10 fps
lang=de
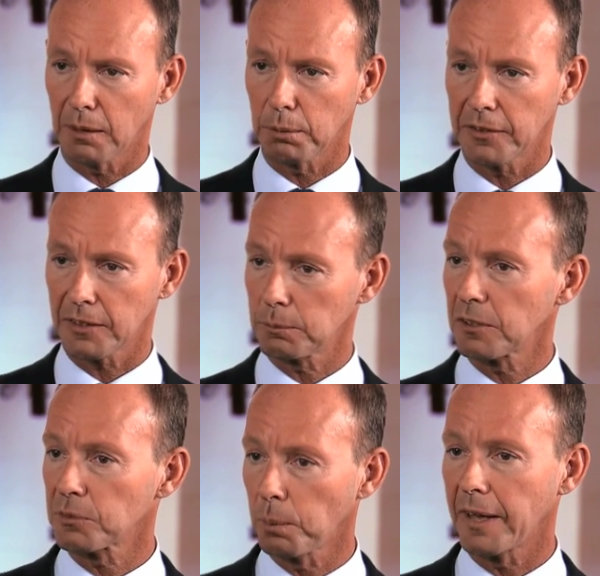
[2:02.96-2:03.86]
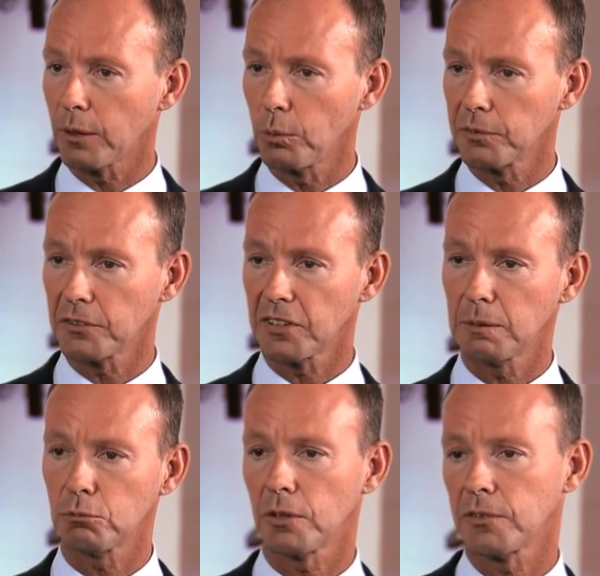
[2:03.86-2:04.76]
arbeiten. Da gibt es zwei große
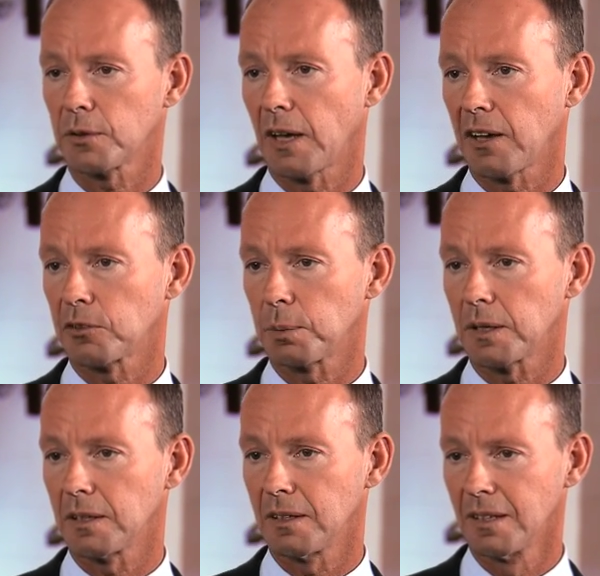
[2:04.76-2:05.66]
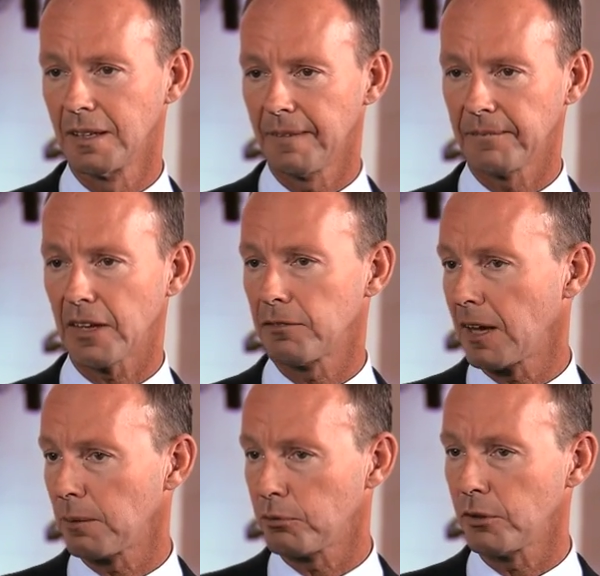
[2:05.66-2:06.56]
Themen, schon zu Jahresbeginn der
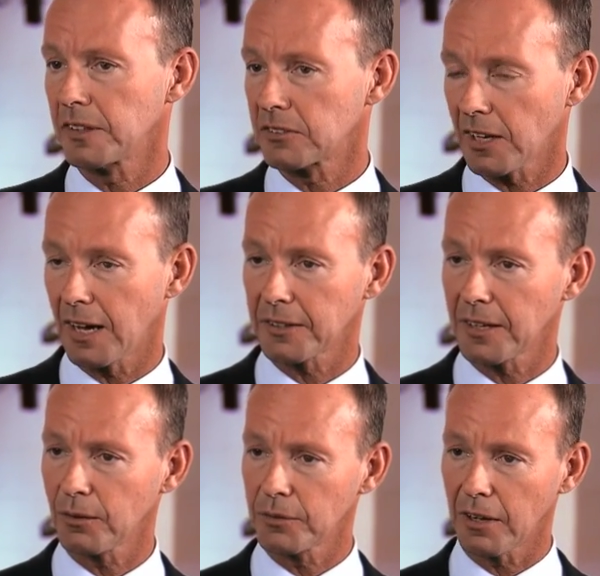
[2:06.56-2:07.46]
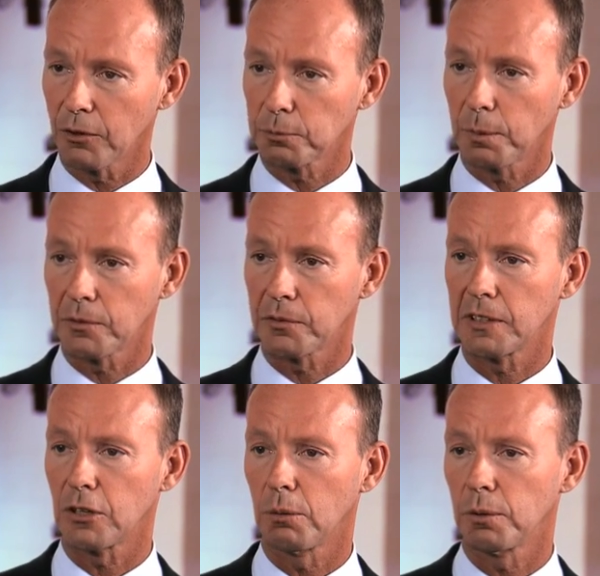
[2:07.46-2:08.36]
Erwerb von Netrada und der Ausbau unseres
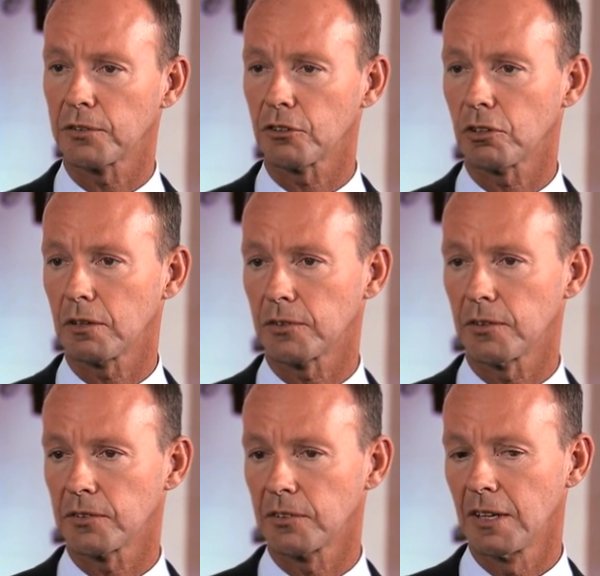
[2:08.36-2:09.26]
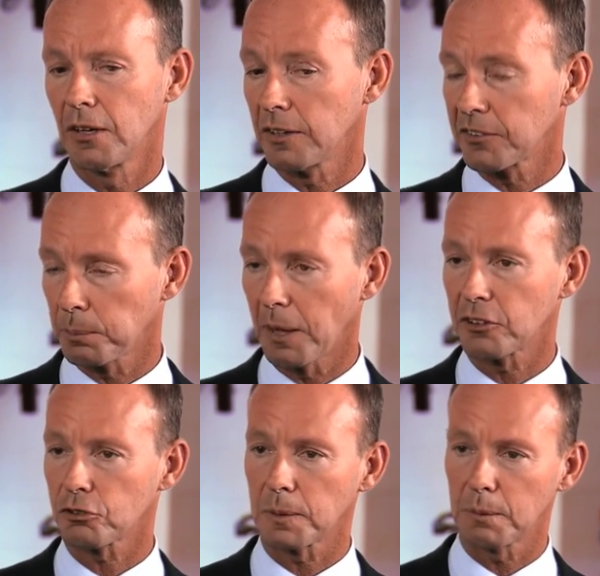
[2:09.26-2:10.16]
E-Commerce-Geschäftes. Und ein
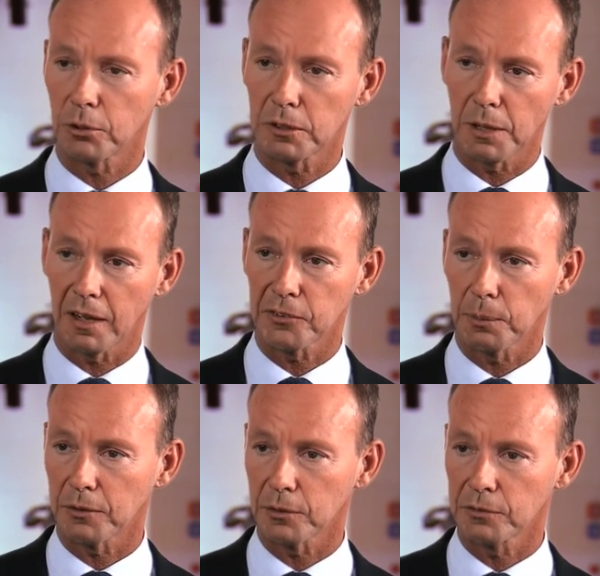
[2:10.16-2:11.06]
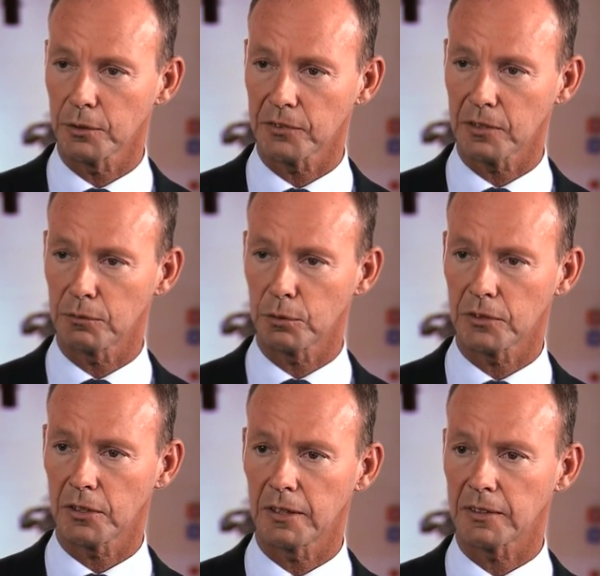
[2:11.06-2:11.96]
zweiter Schwerpunkt im Jahre 2014
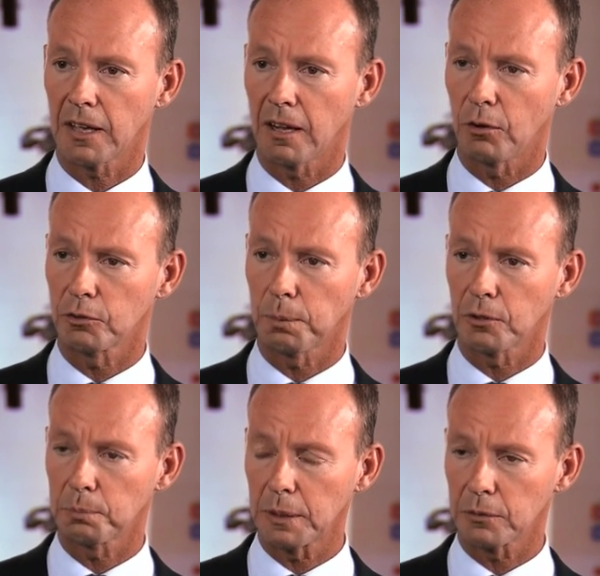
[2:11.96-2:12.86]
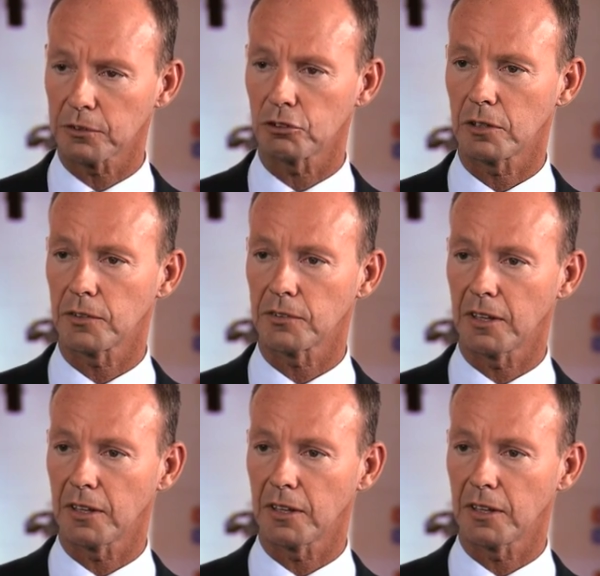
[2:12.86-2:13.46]
wird äh, der Ausbau des Bildungsgeschäftes